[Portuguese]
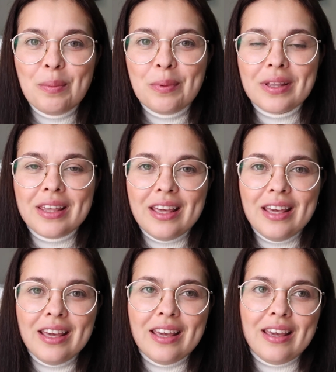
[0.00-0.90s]

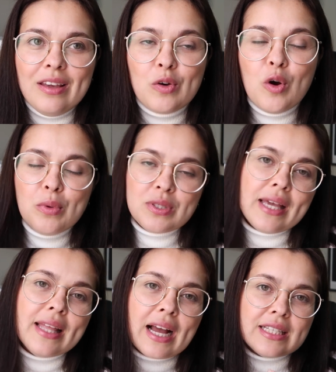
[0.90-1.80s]
Porque como eu
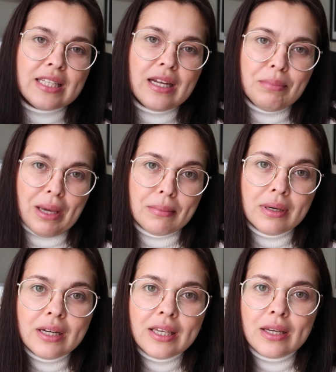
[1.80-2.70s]
saí da casa da minha
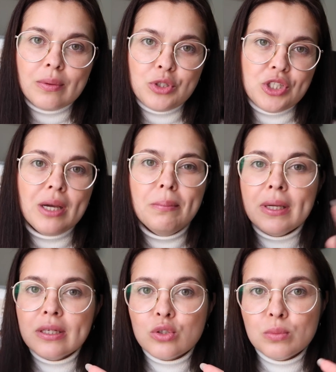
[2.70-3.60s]
mãe, eu tinha
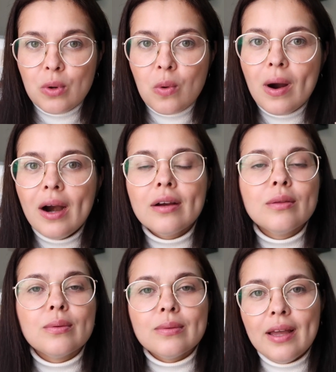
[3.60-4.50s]
apenas o meu
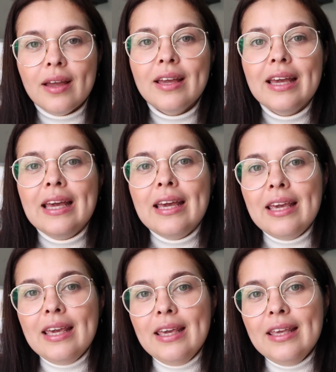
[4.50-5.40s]
quarto, né?
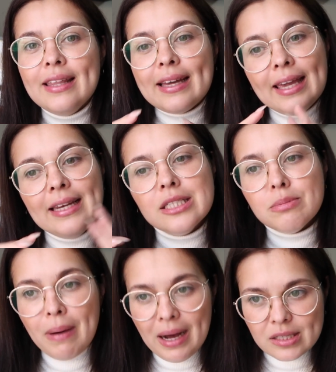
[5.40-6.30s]
E naquele
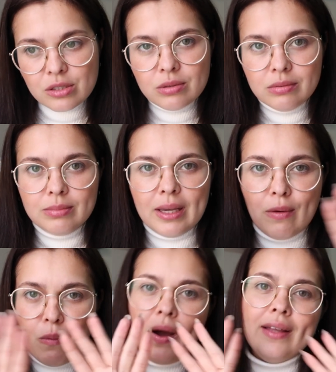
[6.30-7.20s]
espaço, que
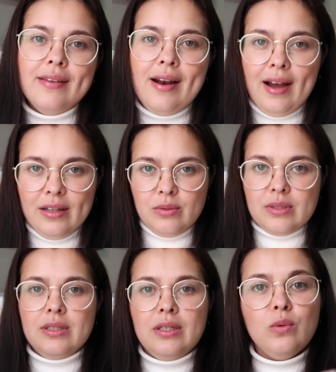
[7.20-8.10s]
era um quadrado
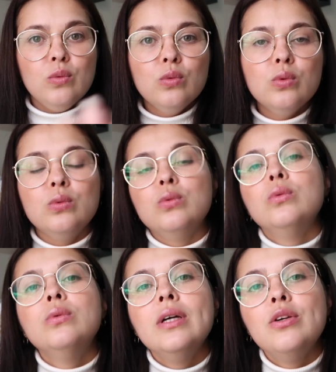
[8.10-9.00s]
assim com
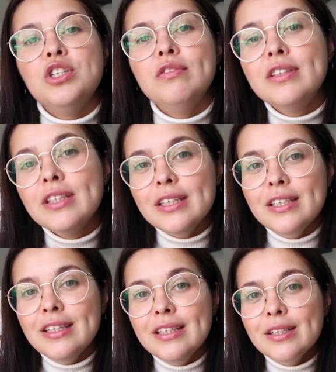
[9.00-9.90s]
tudo, eu tive
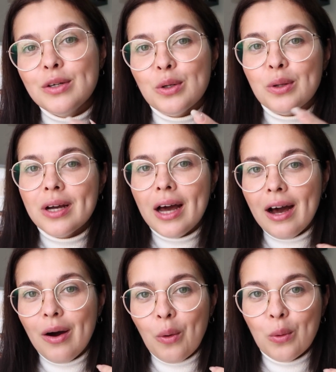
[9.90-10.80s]
que
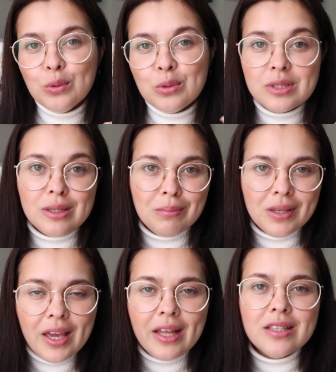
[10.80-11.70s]
colocar outros
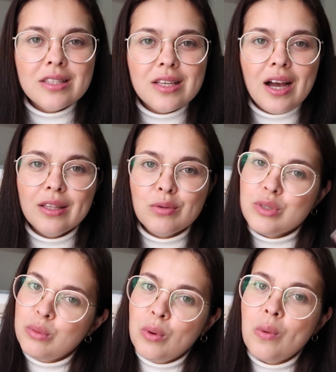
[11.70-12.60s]
ambientes a não
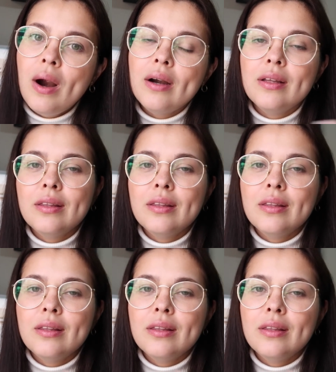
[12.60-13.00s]
ser o meu quarto.